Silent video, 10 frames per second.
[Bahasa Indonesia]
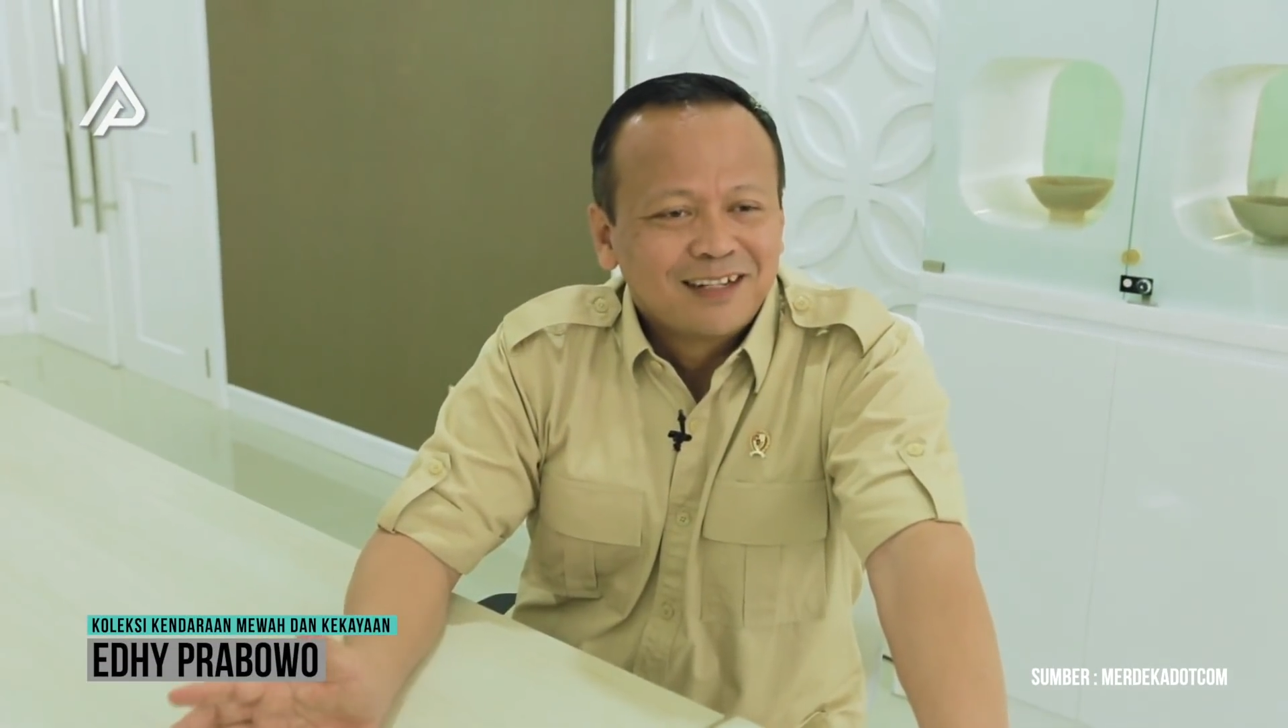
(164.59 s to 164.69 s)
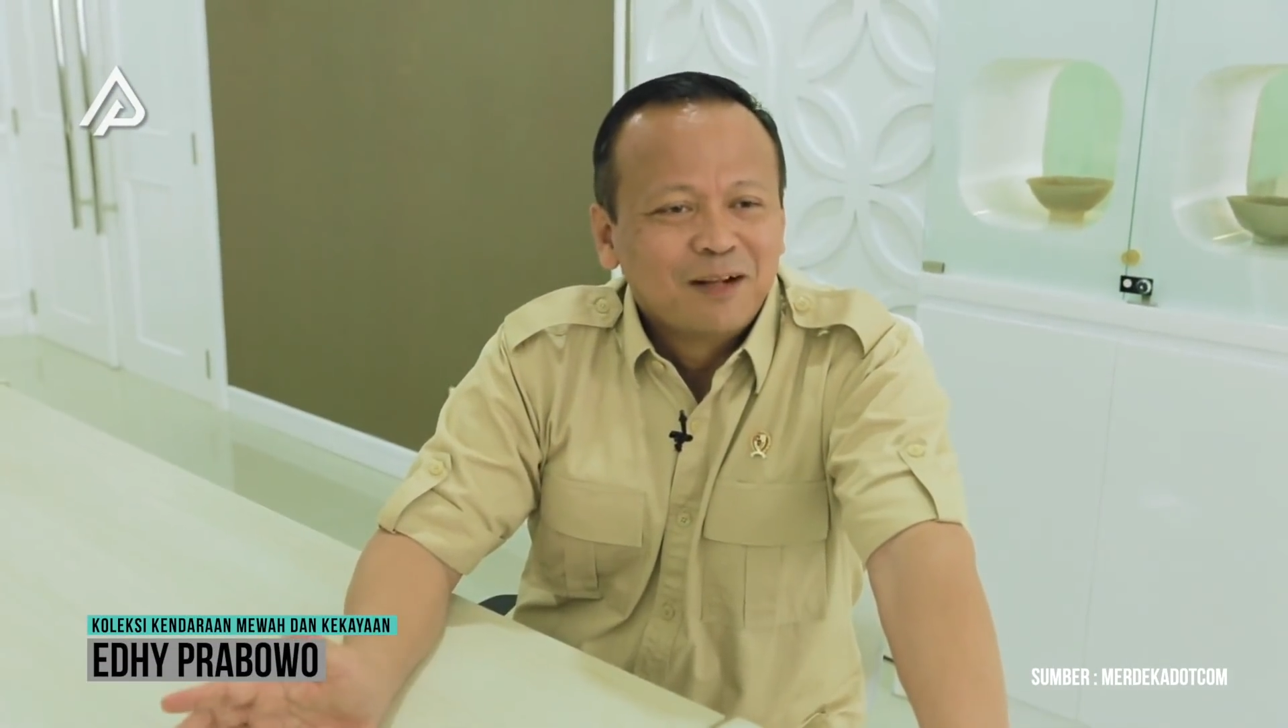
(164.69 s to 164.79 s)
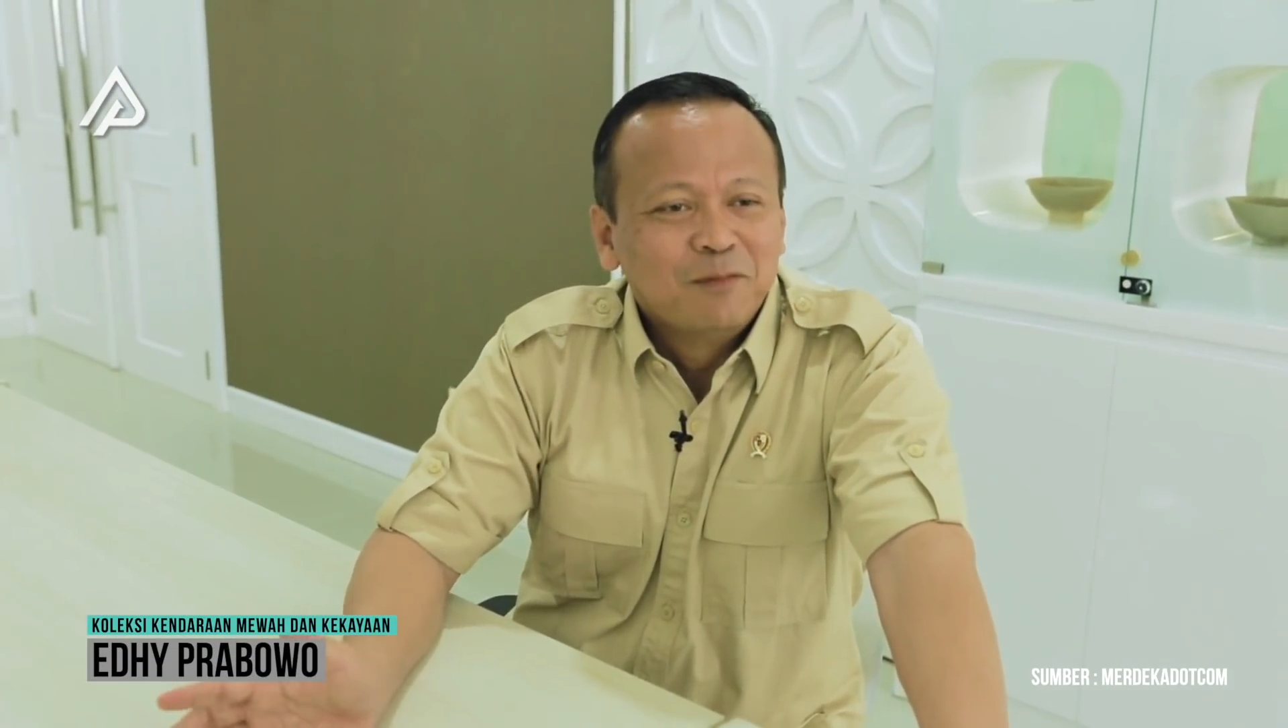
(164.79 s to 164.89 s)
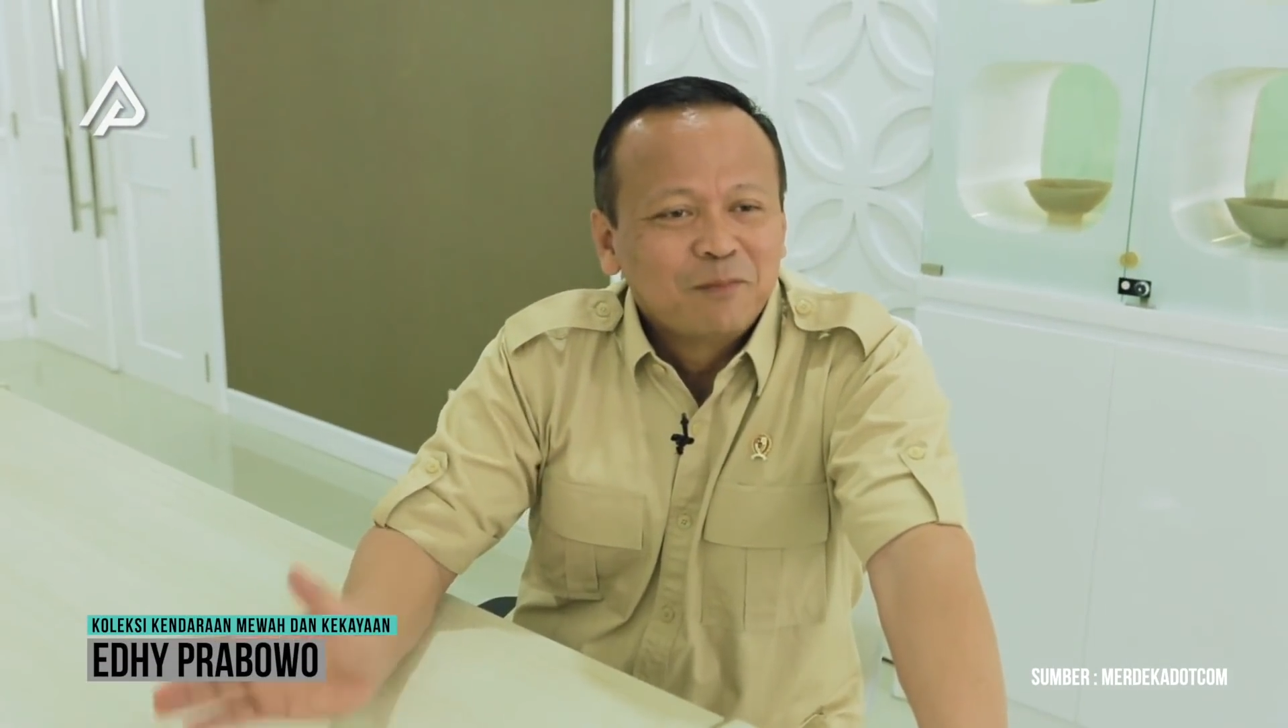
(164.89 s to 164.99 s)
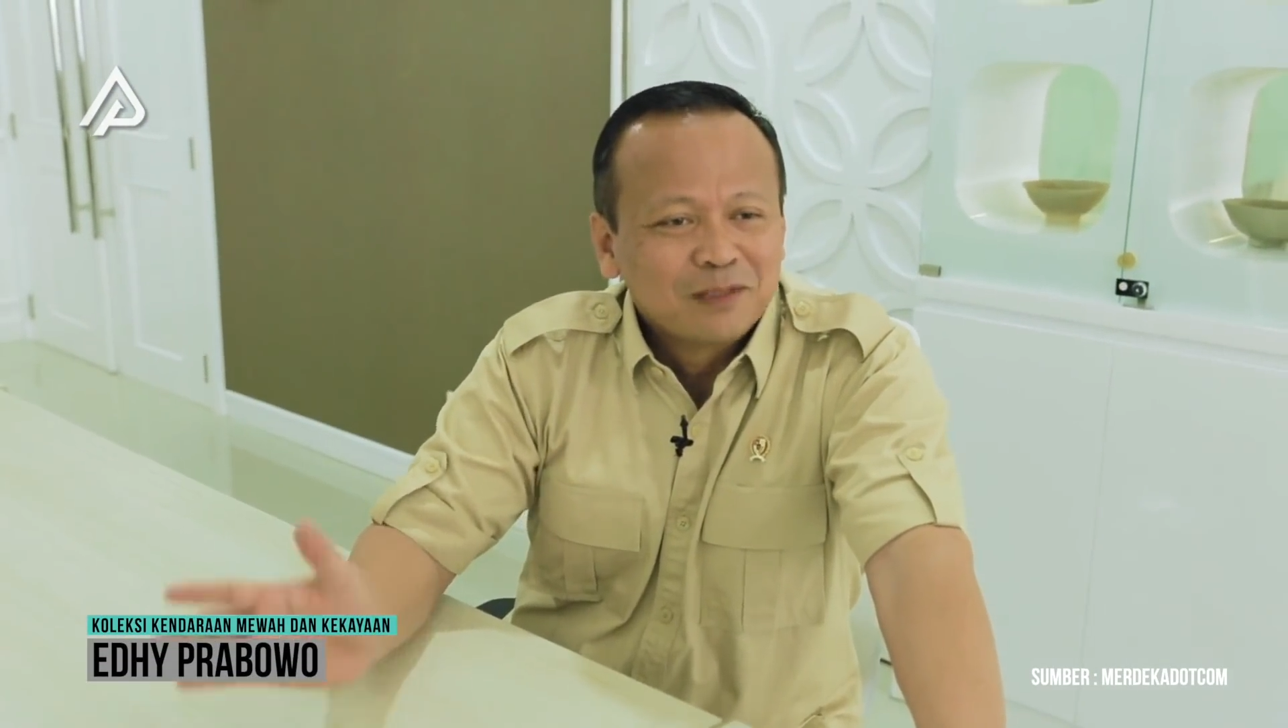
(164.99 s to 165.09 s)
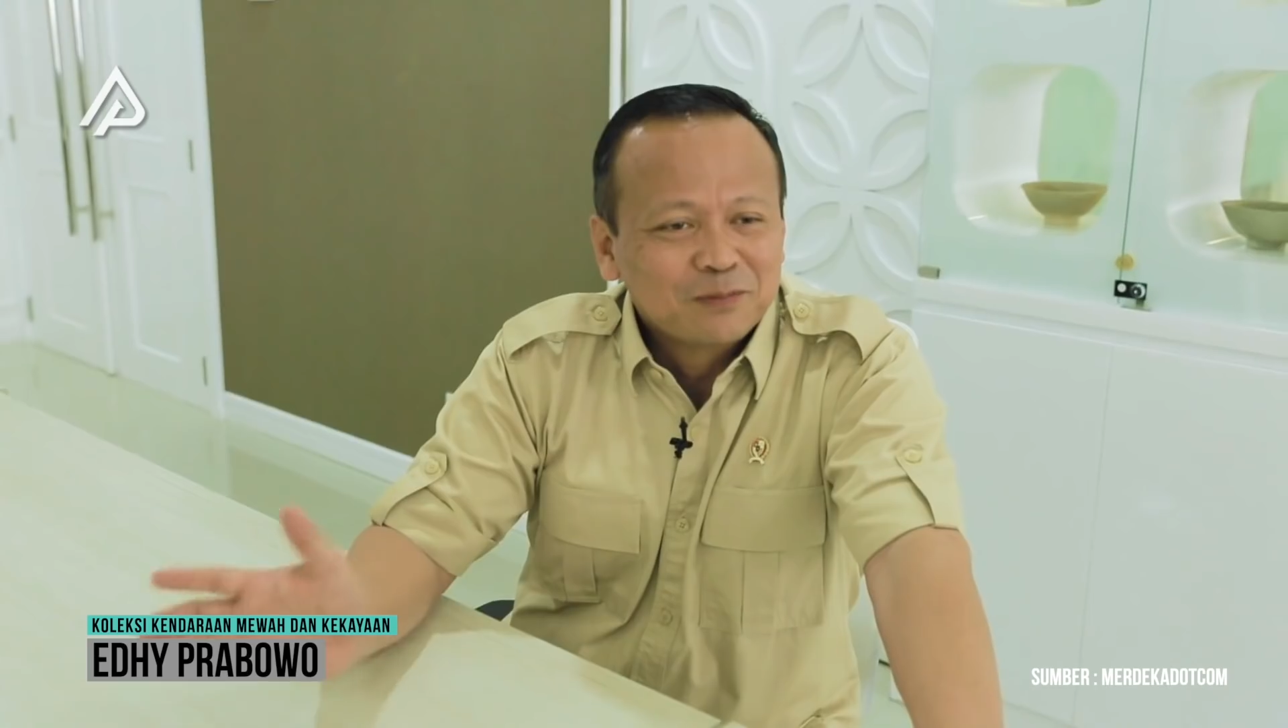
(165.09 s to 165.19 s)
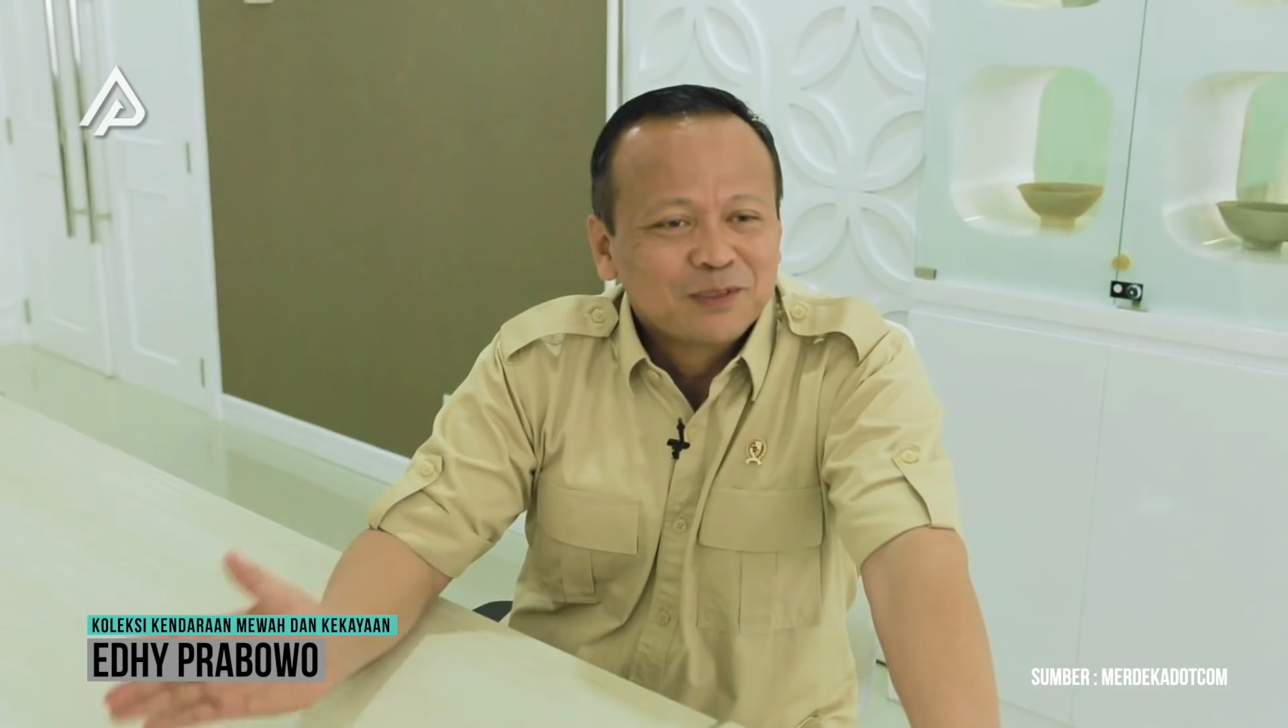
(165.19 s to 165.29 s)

sebagai